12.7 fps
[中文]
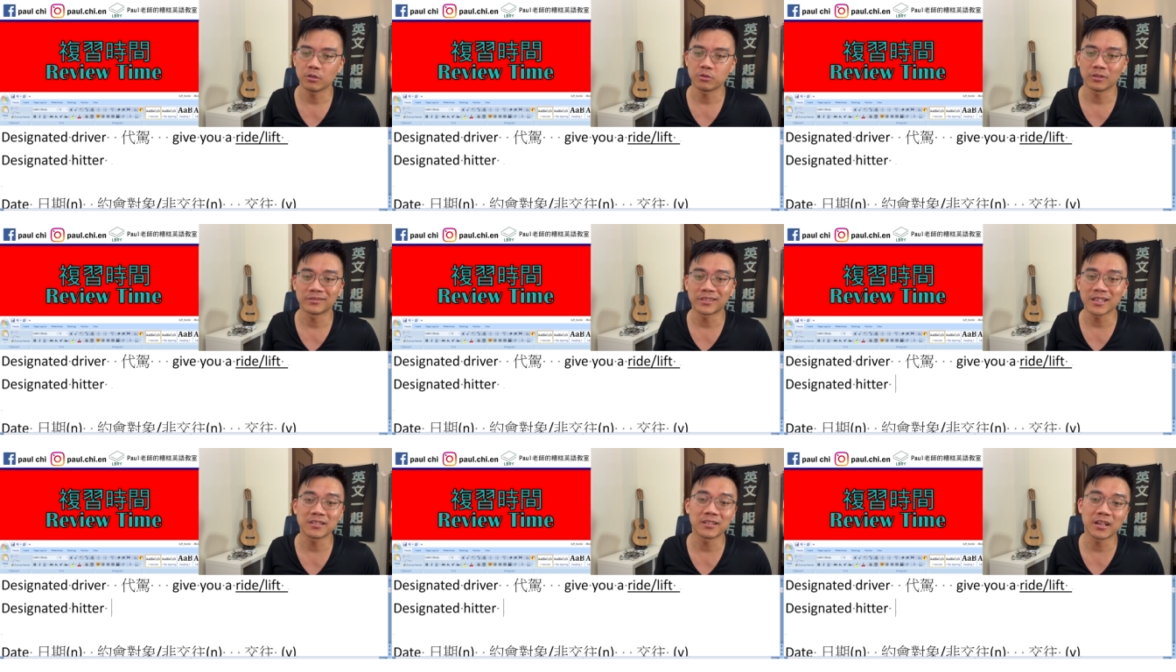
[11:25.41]
所以
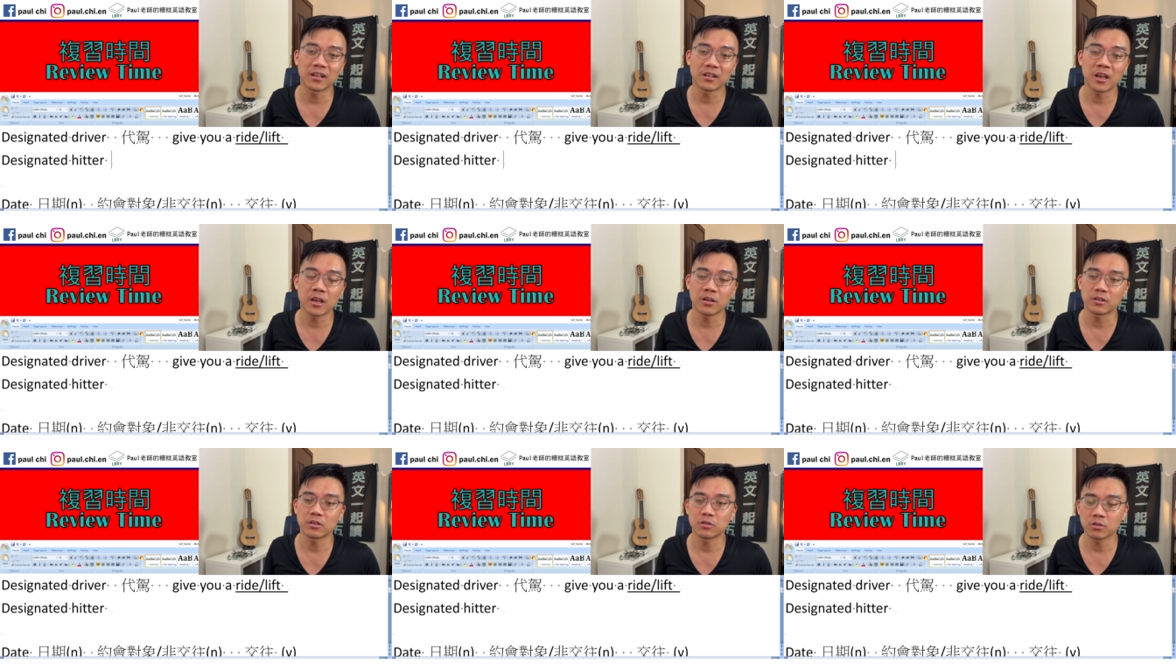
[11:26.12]
designated
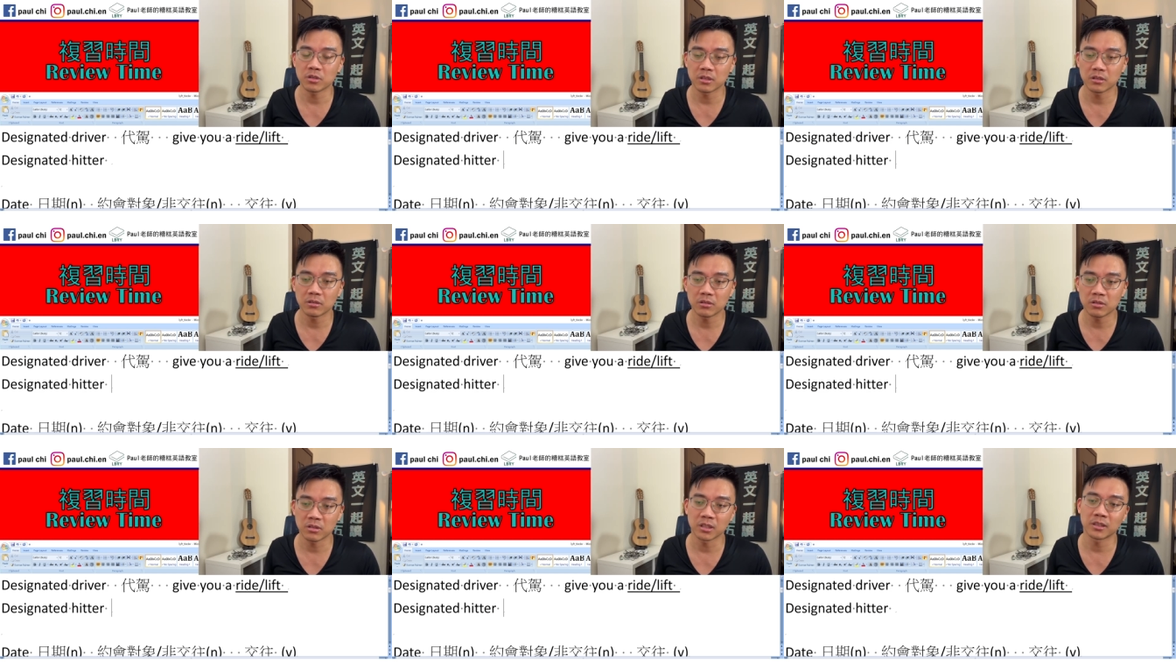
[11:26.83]
hitter 就是
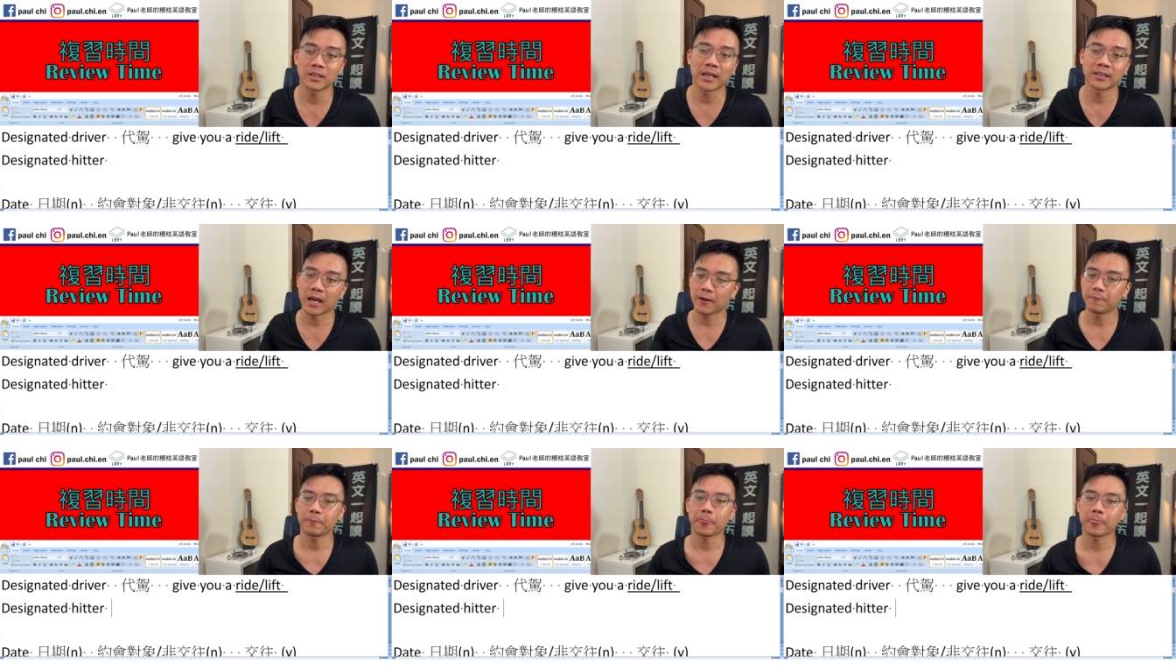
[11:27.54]
指定代打。
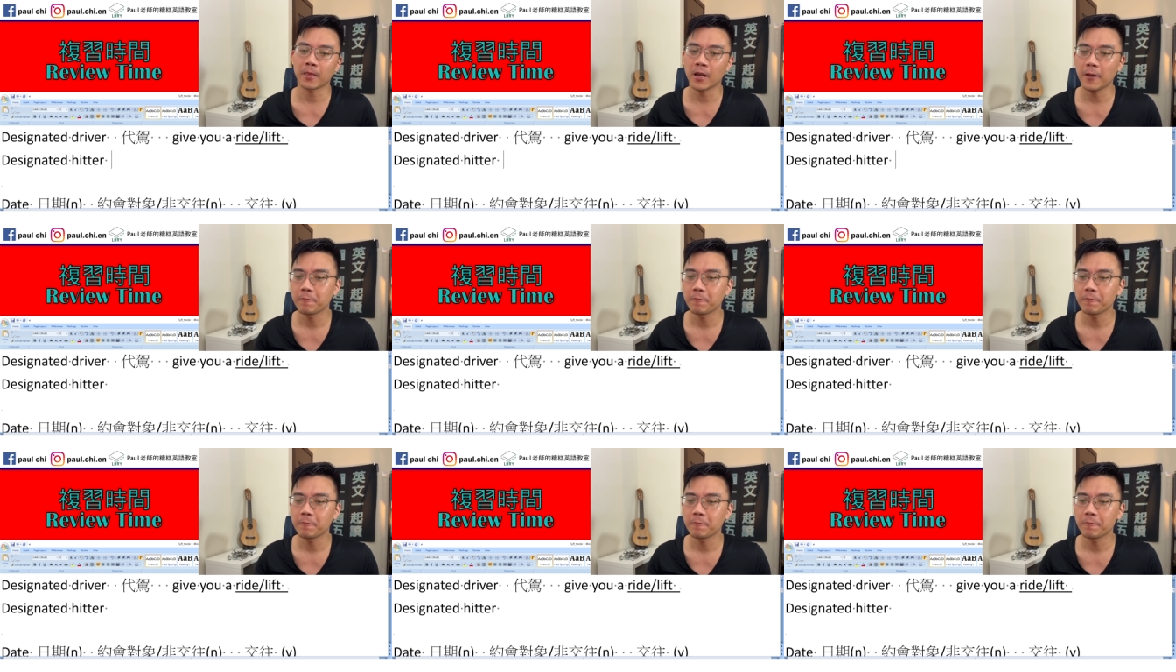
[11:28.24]
你看。